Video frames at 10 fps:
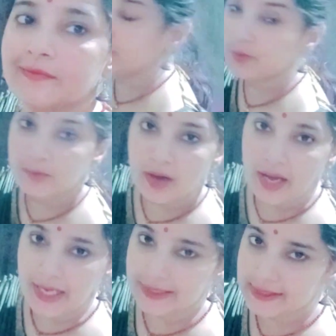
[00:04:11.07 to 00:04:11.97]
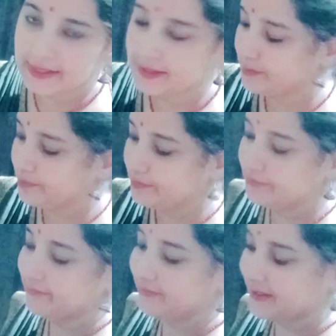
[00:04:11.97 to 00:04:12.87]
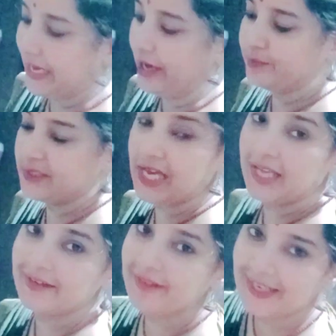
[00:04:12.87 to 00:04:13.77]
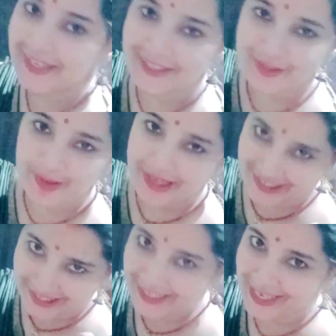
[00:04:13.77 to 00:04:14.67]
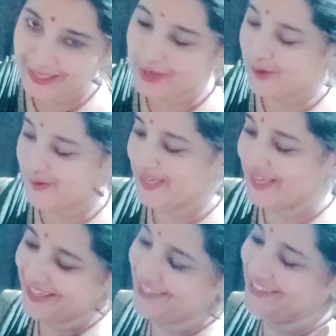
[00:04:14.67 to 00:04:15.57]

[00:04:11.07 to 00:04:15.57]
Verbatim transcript: तो आजकल साहब जी आने वाले हैं तो एक अलग ही खुशी है